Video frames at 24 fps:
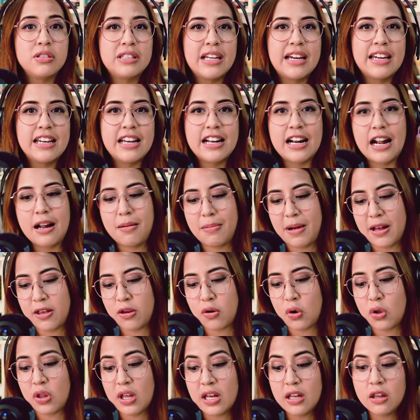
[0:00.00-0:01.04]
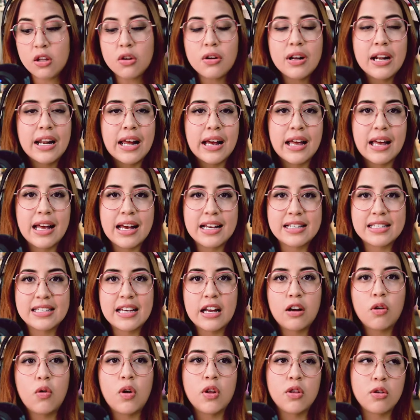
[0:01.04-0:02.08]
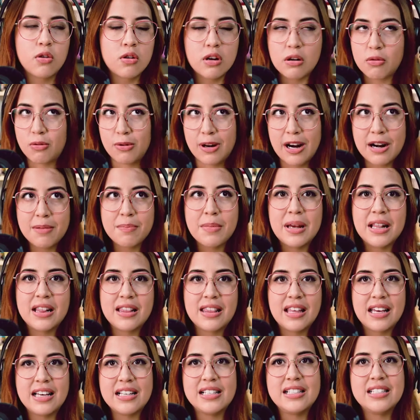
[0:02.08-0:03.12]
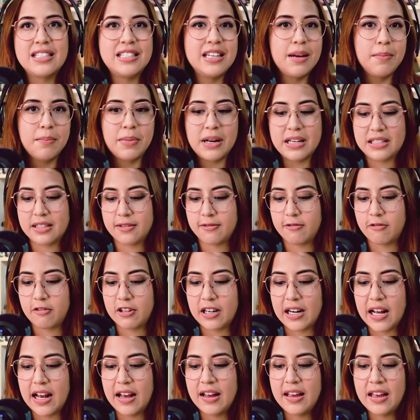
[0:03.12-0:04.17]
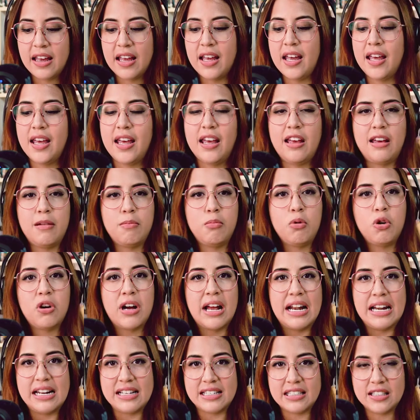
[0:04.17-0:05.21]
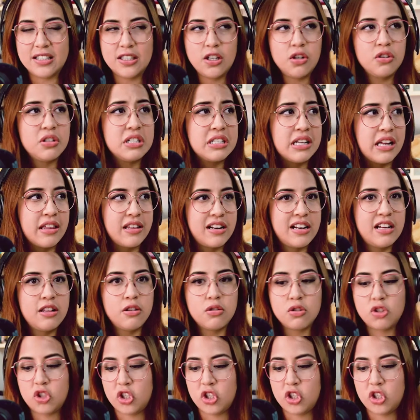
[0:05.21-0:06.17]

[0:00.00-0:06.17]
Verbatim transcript: sea, ir al baño dentro de la casa cuando regularmente siempre hacen fuera, eh, vocalizaciones, ladridos,